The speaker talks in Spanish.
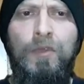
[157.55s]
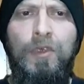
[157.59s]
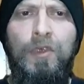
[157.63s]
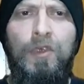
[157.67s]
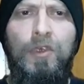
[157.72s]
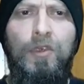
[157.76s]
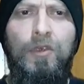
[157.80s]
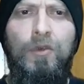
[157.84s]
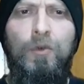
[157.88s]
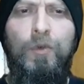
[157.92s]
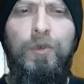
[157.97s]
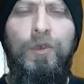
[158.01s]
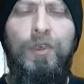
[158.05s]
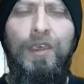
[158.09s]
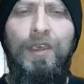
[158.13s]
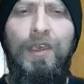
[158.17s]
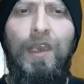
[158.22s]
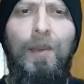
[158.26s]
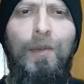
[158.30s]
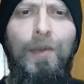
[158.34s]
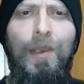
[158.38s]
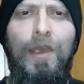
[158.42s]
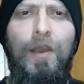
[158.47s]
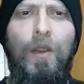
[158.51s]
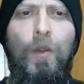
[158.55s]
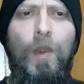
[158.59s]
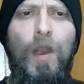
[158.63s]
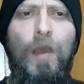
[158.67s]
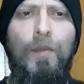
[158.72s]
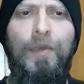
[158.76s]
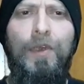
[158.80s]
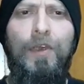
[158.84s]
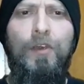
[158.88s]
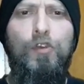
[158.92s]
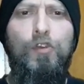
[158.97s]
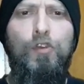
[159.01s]
y ustedes ven a
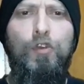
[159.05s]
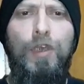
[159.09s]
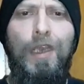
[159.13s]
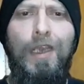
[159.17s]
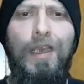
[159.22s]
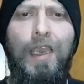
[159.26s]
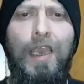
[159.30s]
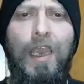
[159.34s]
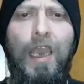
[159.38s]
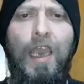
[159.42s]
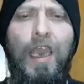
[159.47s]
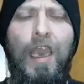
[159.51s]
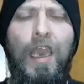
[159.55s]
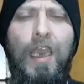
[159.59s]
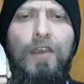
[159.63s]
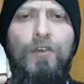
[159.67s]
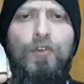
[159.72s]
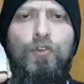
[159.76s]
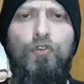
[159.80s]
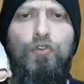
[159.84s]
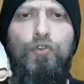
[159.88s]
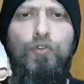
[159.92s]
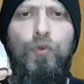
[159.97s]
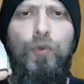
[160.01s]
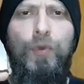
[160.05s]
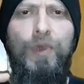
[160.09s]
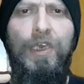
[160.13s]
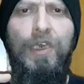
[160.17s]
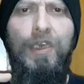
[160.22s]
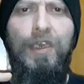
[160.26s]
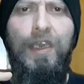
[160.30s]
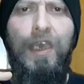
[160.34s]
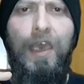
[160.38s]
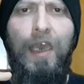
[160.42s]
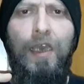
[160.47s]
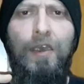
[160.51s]
una persona que en su
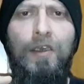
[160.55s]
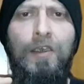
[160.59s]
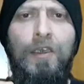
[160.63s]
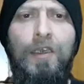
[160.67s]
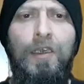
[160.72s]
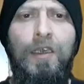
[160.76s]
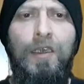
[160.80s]
vida